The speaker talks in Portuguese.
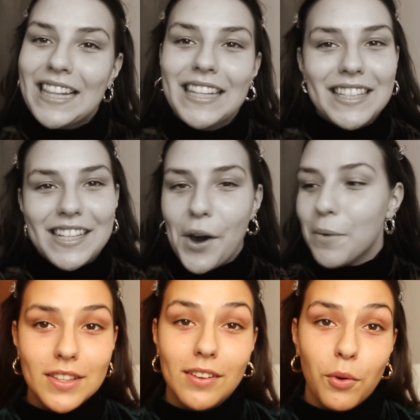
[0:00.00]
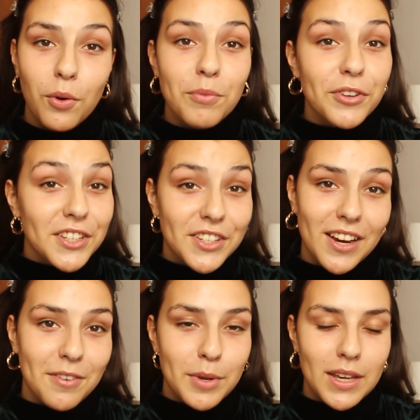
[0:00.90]
Let's go. Então, como vocês
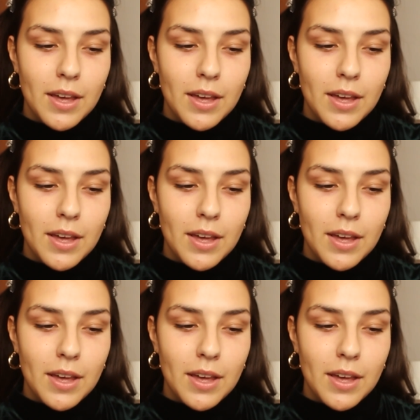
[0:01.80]
sabem,